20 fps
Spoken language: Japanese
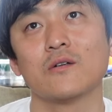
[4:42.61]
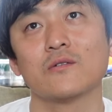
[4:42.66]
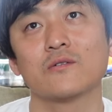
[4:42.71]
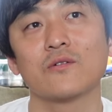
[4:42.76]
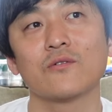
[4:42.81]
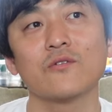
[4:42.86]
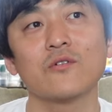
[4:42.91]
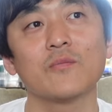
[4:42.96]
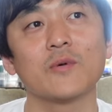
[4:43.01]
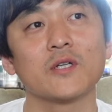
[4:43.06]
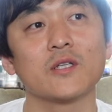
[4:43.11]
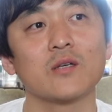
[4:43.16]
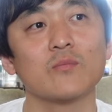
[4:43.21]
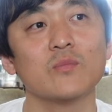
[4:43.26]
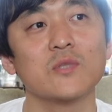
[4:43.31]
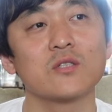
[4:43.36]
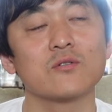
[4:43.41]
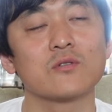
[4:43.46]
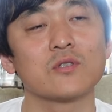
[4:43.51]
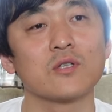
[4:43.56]
その場で
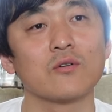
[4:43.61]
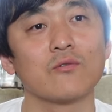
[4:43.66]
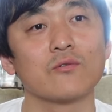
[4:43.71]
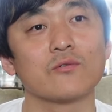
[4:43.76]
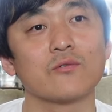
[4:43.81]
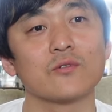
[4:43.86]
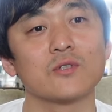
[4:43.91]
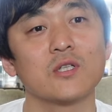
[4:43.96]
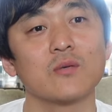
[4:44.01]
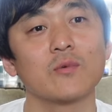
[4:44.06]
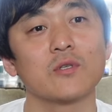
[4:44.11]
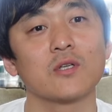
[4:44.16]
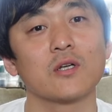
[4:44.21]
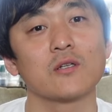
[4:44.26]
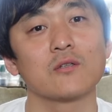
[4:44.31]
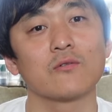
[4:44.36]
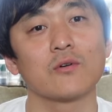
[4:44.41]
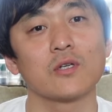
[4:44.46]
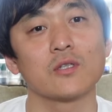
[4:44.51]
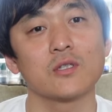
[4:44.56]
ミスしたことを責めた
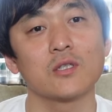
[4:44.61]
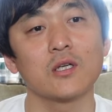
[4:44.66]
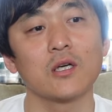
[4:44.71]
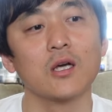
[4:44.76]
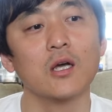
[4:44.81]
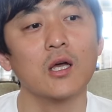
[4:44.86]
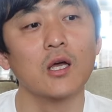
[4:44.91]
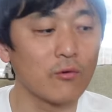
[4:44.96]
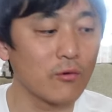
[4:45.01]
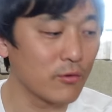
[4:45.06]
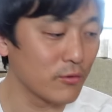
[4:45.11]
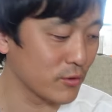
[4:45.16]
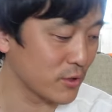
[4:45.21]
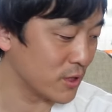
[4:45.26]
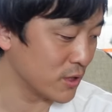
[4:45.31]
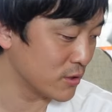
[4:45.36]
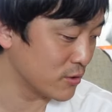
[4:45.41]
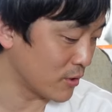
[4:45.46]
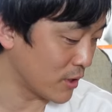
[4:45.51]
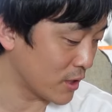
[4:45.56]
りとかして心に
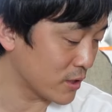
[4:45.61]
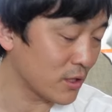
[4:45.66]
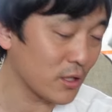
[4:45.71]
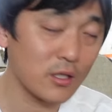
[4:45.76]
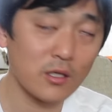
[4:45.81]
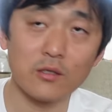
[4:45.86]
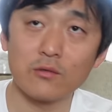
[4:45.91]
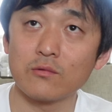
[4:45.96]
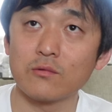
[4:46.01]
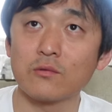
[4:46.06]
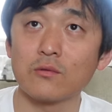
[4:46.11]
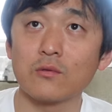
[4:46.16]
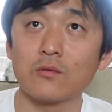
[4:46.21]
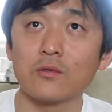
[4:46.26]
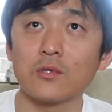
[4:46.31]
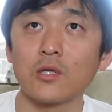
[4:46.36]
傷を与える